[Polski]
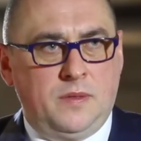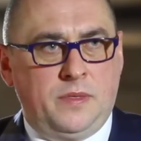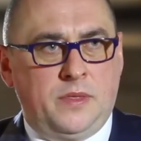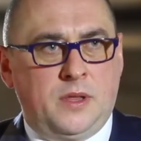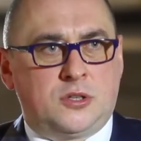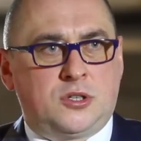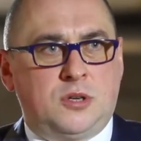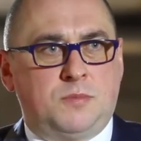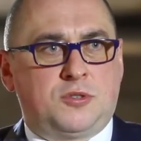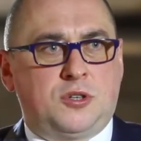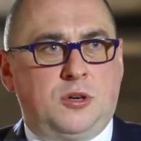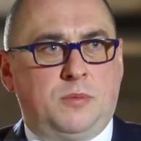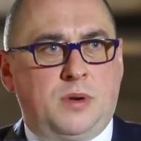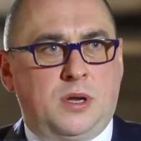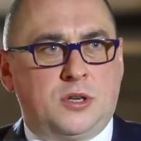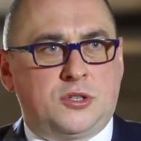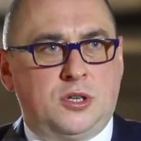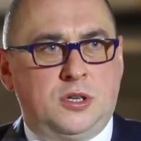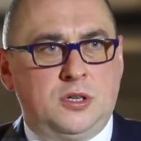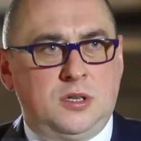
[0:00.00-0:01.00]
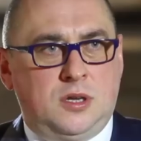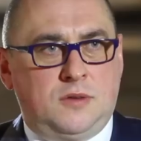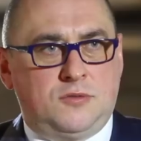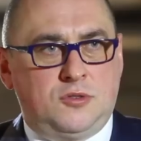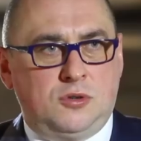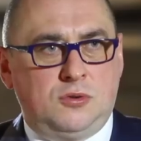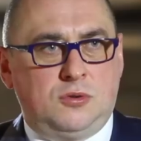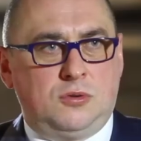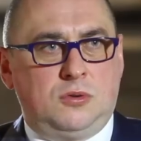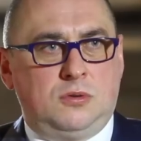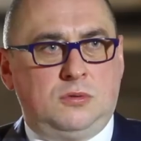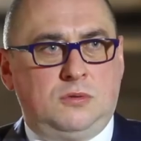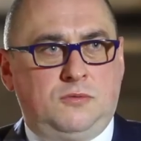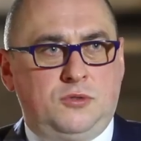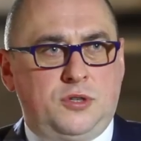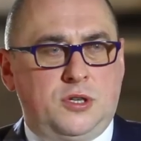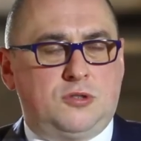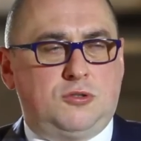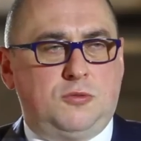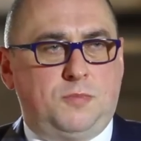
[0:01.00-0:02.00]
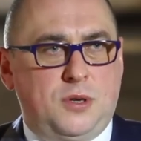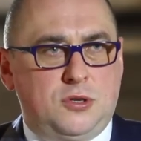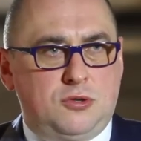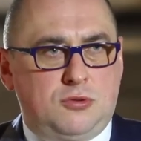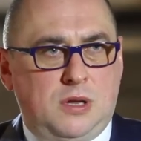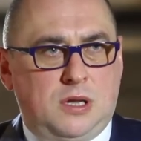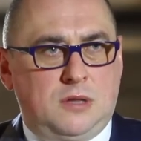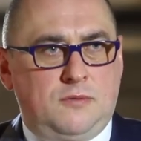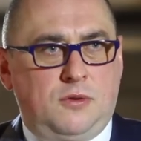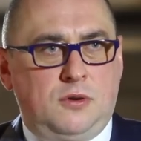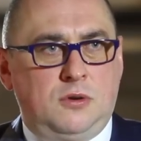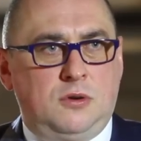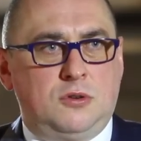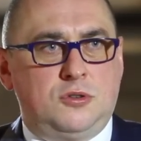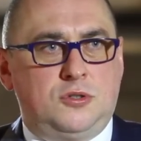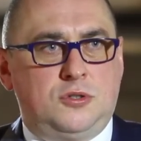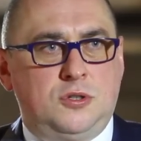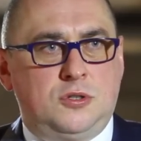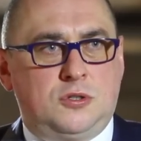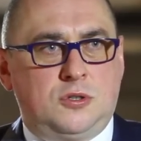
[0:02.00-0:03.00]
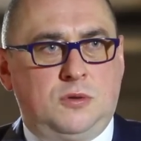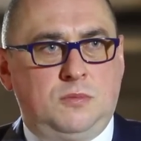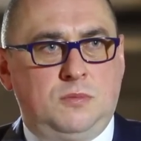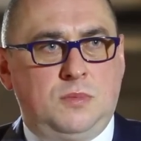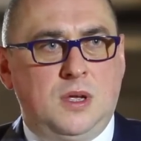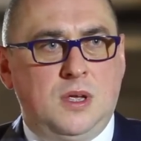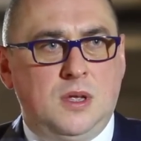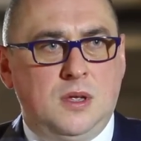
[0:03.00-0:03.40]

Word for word: Nasze przeobrażenia w ciągu 25 lat wolności są